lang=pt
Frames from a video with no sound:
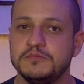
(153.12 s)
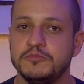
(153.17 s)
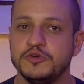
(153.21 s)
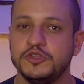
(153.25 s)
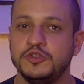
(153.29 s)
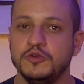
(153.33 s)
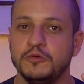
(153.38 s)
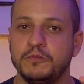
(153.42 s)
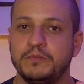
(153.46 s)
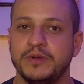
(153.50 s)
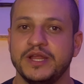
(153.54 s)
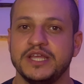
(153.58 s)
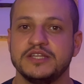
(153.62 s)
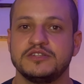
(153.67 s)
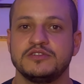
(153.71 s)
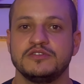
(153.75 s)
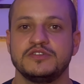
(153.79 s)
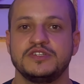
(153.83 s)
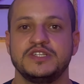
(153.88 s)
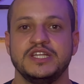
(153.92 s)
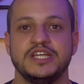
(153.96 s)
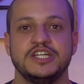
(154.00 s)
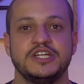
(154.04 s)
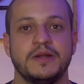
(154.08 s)
que o preço
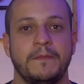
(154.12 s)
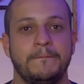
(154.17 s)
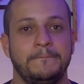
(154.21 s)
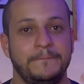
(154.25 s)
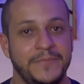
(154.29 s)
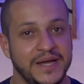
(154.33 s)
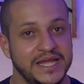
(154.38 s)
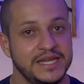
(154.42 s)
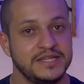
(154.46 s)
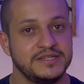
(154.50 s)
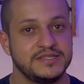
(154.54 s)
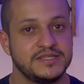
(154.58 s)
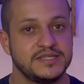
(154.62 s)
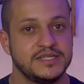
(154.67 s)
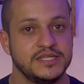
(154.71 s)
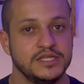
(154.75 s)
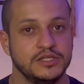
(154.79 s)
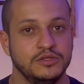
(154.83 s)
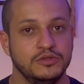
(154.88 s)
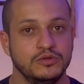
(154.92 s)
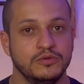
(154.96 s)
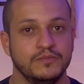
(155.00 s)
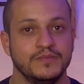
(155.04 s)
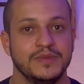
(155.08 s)
seja
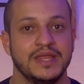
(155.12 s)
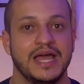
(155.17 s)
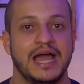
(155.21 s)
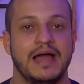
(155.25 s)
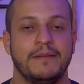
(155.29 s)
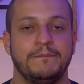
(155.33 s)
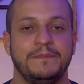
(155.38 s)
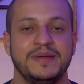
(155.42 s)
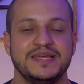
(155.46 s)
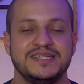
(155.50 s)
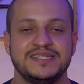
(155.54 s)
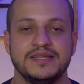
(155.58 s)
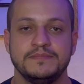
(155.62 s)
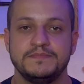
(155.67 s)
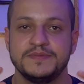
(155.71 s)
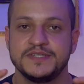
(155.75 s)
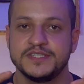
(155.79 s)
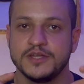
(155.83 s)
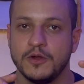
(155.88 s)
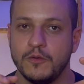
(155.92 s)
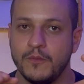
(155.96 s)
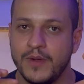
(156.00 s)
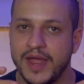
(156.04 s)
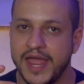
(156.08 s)
parecido, a
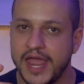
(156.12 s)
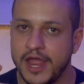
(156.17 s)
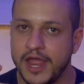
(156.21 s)
percepção é